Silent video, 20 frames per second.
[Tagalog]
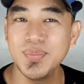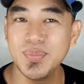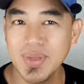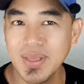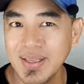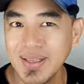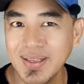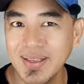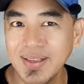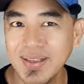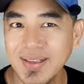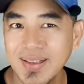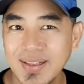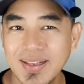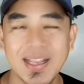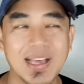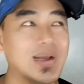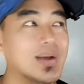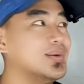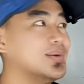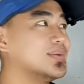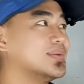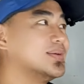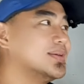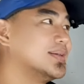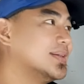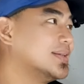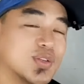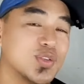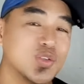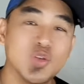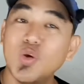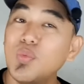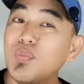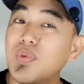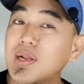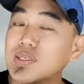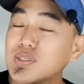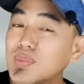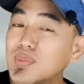me? Naku,
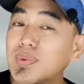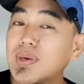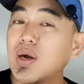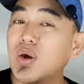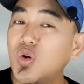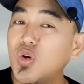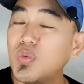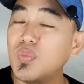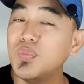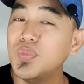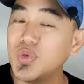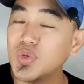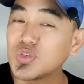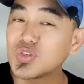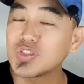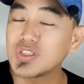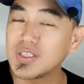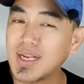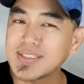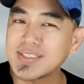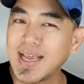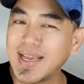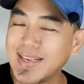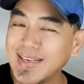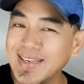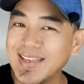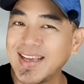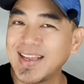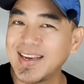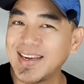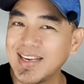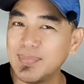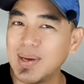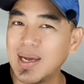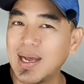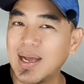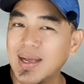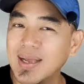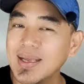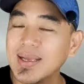sobra-sobrang obvious na sign yan, di
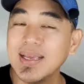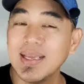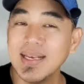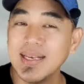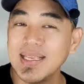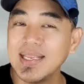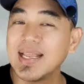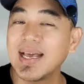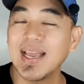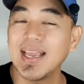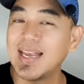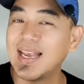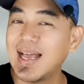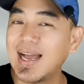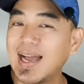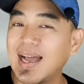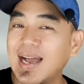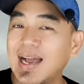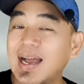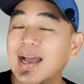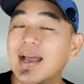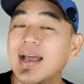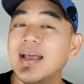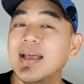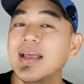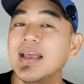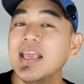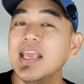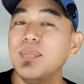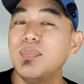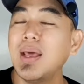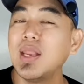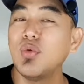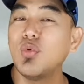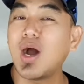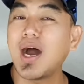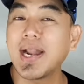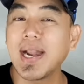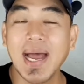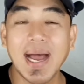ba? Hindi na kailangang
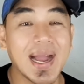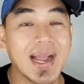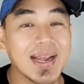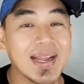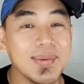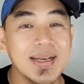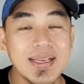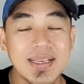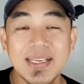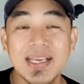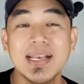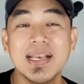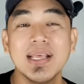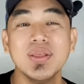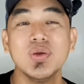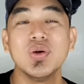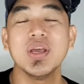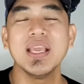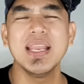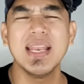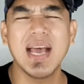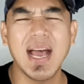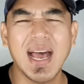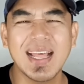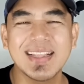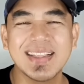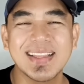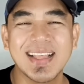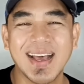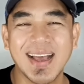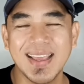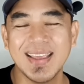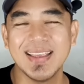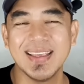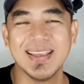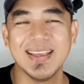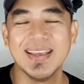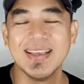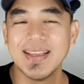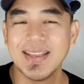ipaliwanag. Yan na yung inaantay
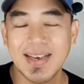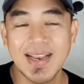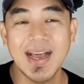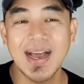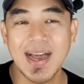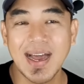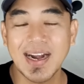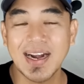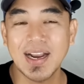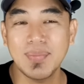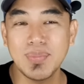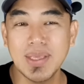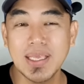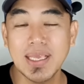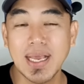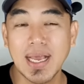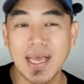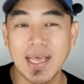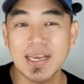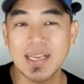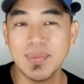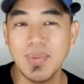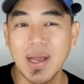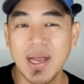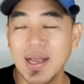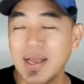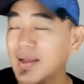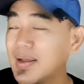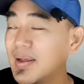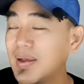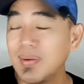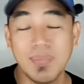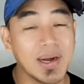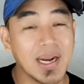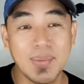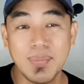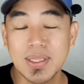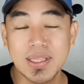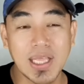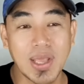ng karamihan, di ba?
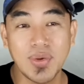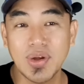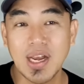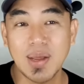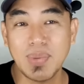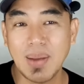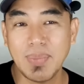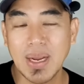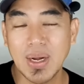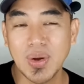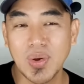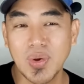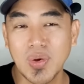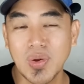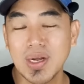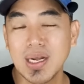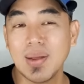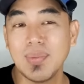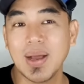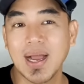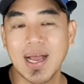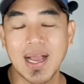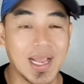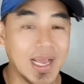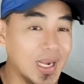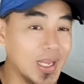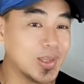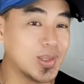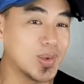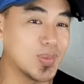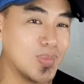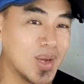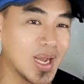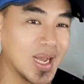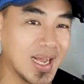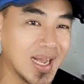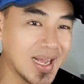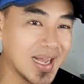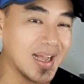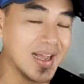Marami tayong napapanood na mga ganitong
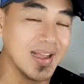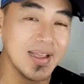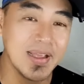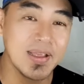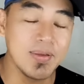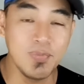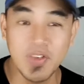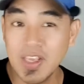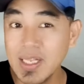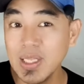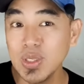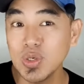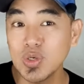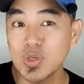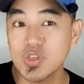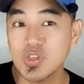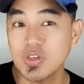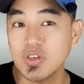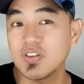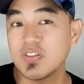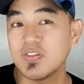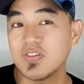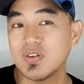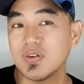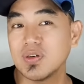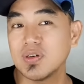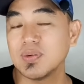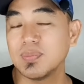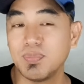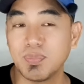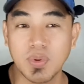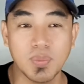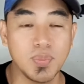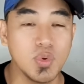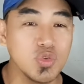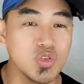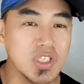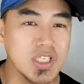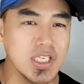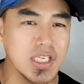mga videos of uh,
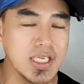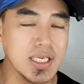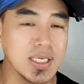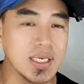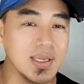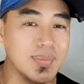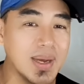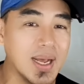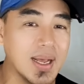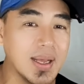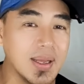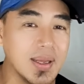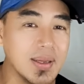proposing, di ba?